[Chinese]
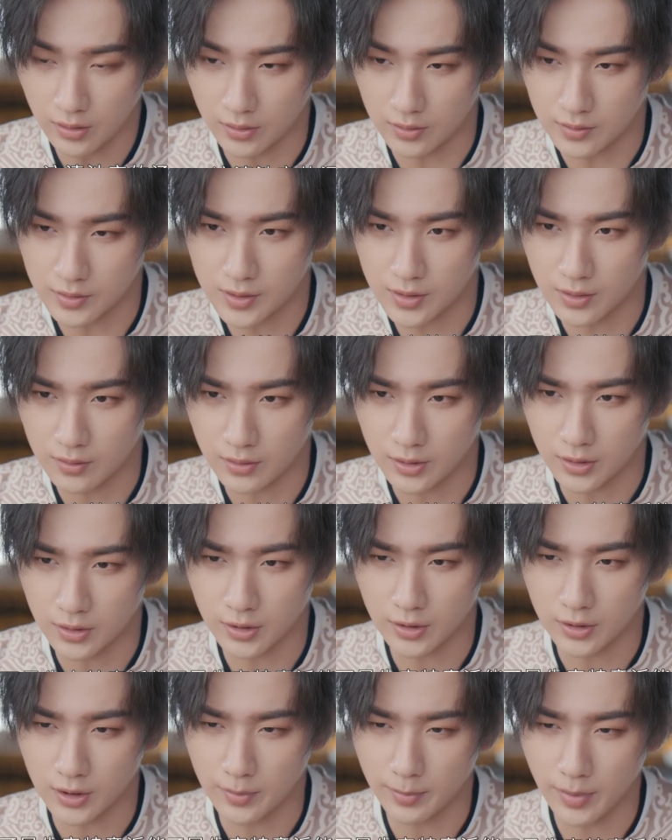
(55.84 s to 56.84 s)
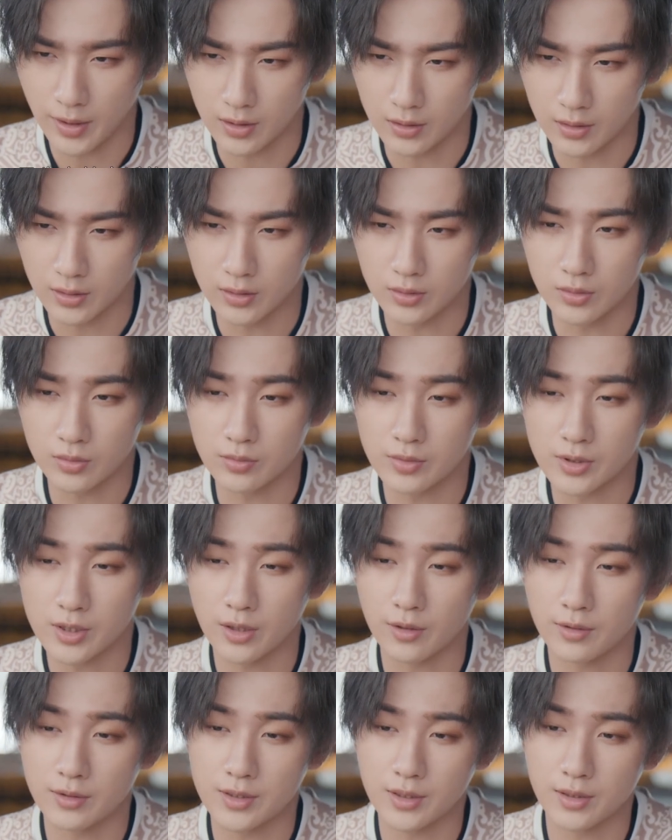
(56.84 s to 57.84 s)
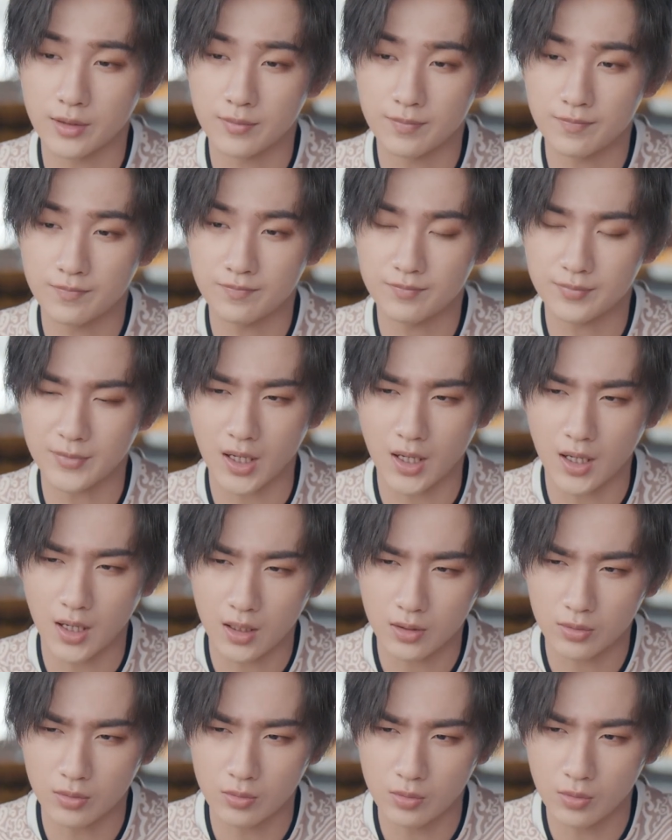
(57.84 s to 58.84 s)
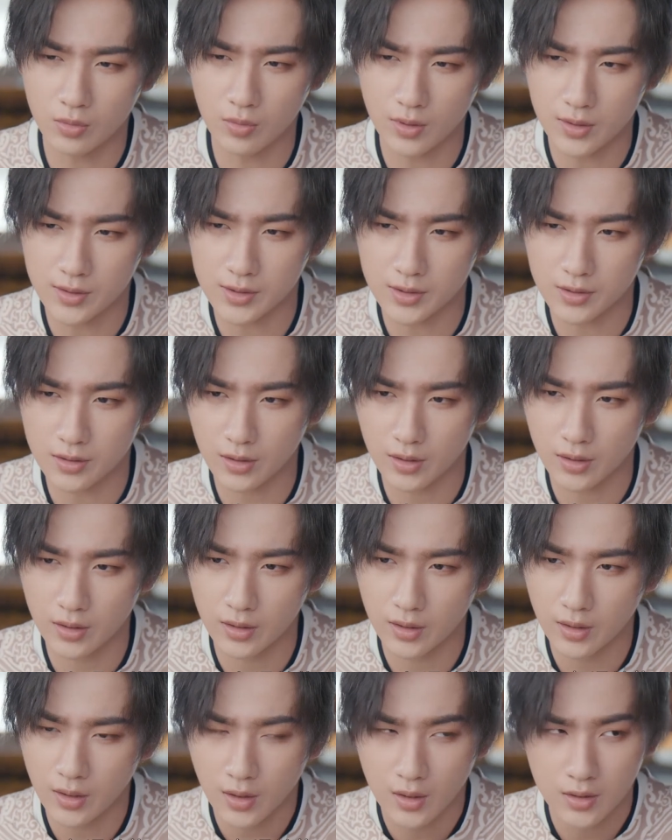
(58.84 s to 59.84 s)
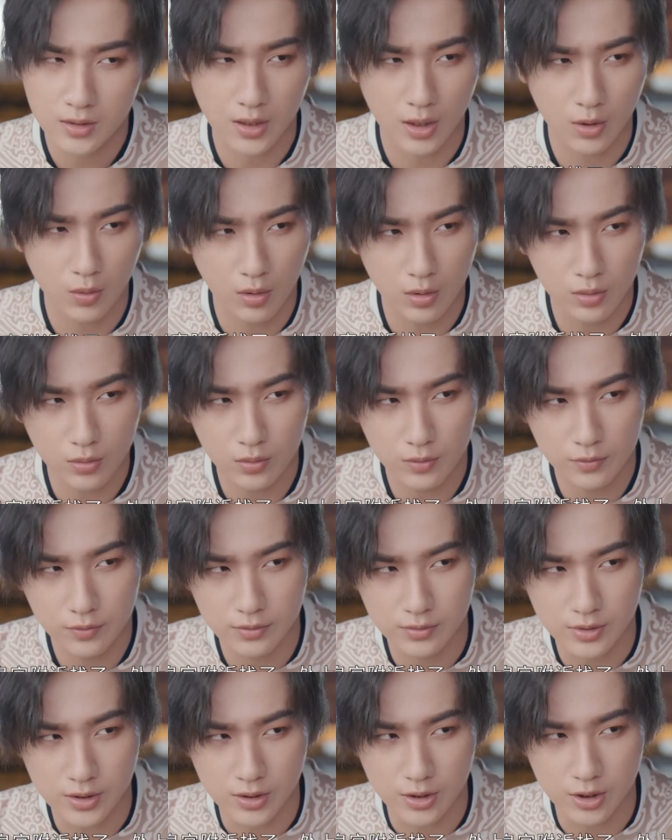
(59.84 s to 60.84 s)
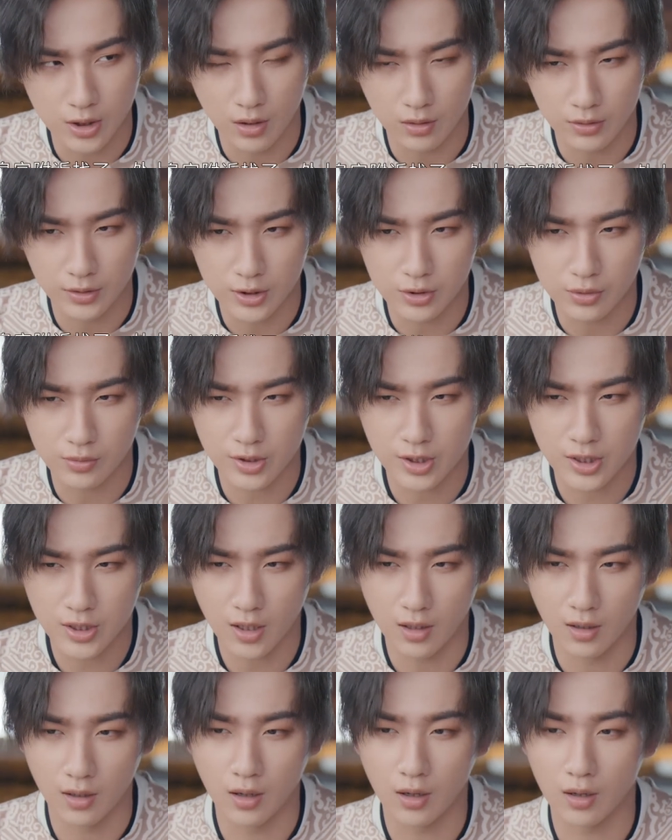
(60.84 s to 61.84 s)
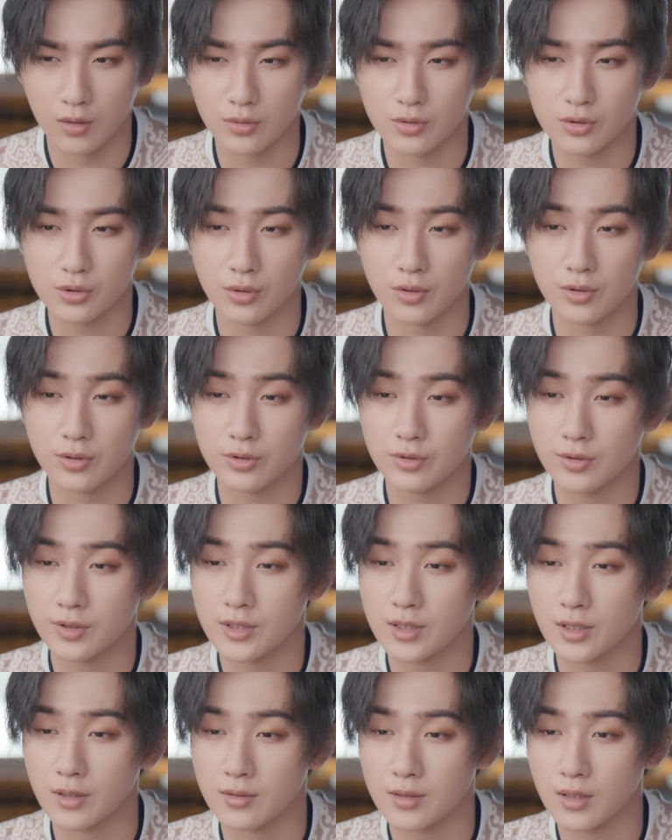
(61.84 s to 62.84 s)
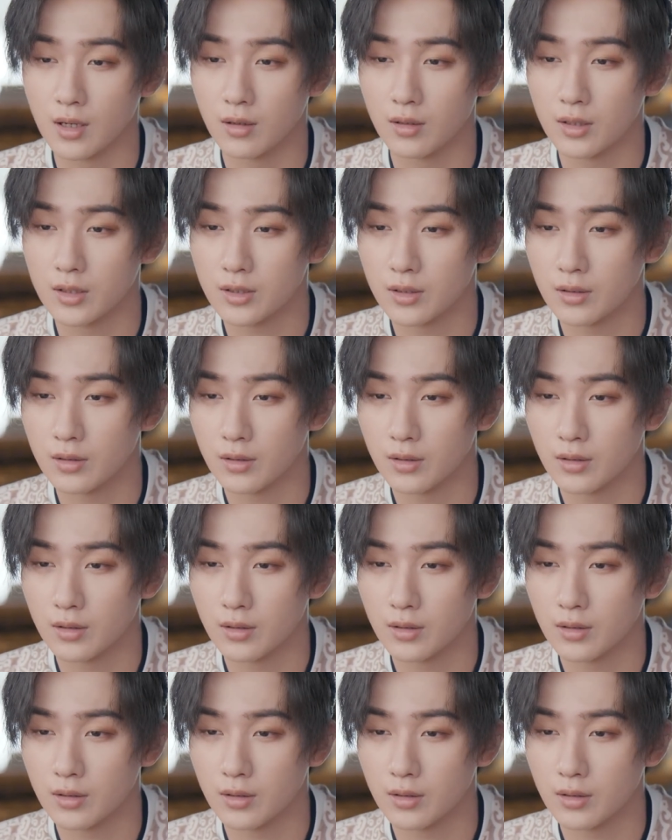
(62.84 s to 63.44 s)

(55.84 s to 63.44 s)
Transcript: 可是先帝特意派能工巧匠打通关节，在皇宫附近找了一处上好的泉水建造而成。